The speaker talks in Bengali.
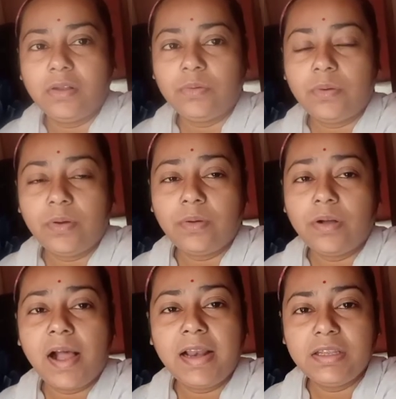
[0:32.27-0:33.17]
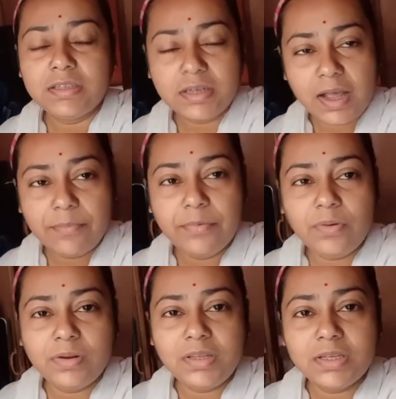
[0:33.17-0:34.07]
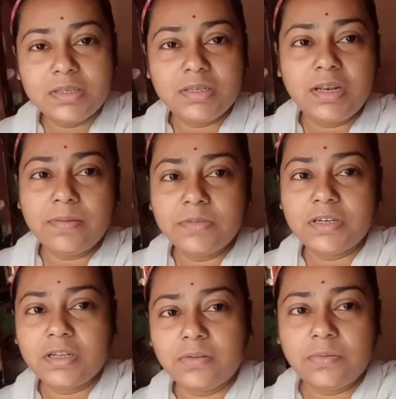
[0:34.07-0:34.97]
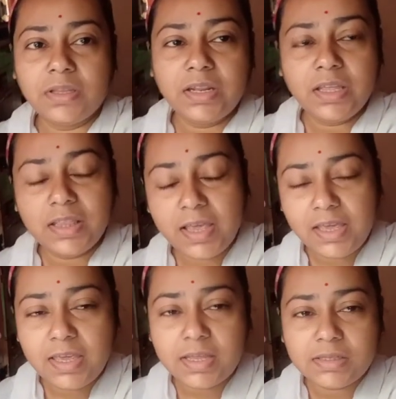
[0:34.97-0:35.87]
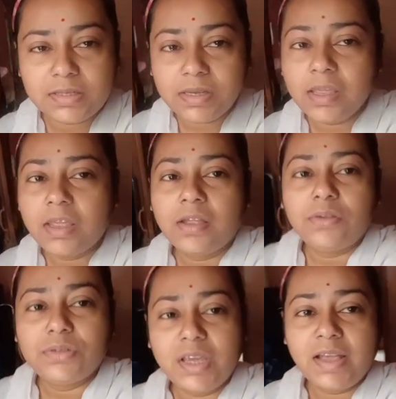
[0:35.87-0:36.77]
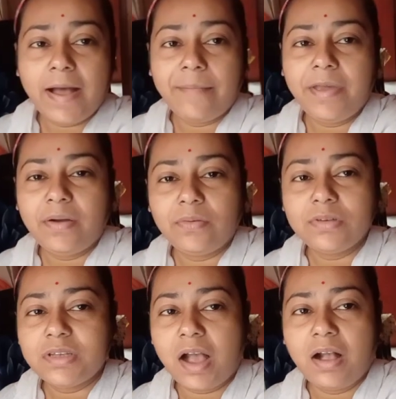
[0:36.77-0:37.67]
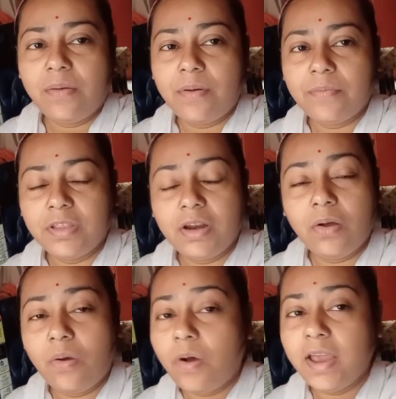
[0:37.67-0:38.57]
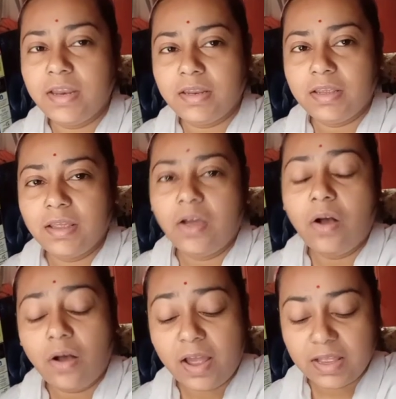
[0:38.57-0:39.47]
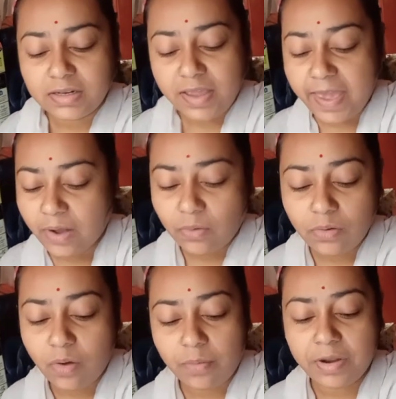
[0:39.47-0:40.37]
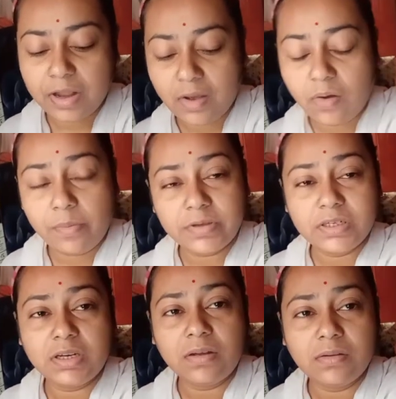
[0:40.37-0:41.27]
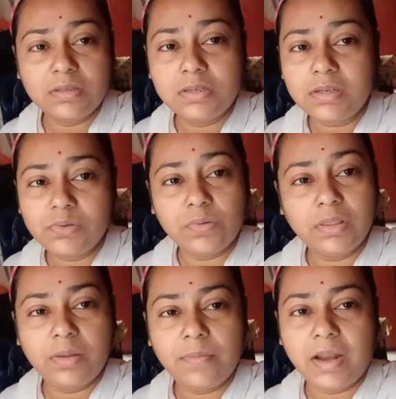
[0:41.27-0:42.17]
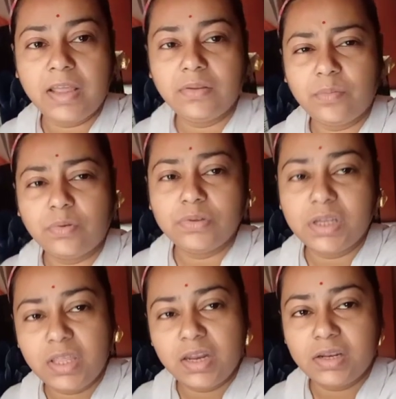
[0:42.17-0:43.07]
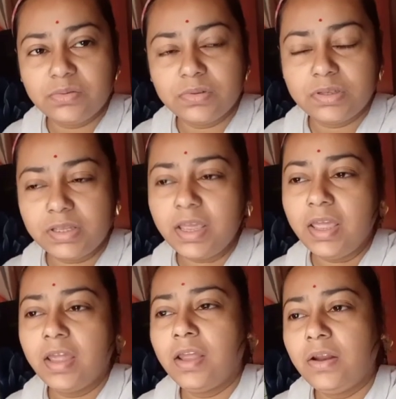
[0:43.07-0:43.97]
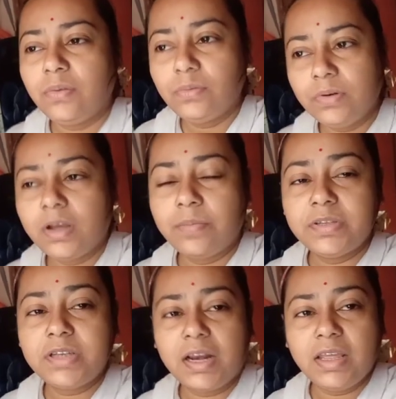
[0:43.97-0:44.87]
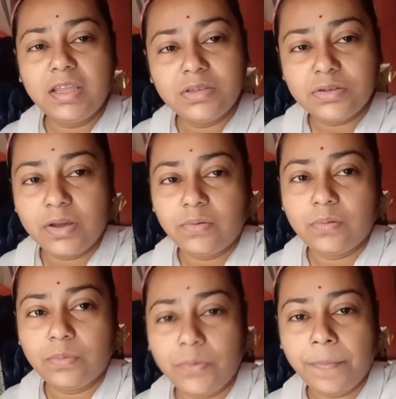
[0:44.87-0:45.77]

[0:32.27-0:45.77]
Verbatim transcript: তো কালকে যে কাপগুলো নিয়ে এসেছিলাম সেটা তোমাদেরকে দেখিয়েছি তো সেই কাপে এখনও চা খাওয়া আমাদের হয়নি আর এখন হবে না হবে সেটা হচ্ছে সন্ধেবেলায় তো বসে ধীরে সুস্থে নতুন কাপে চাটা এনজয় করব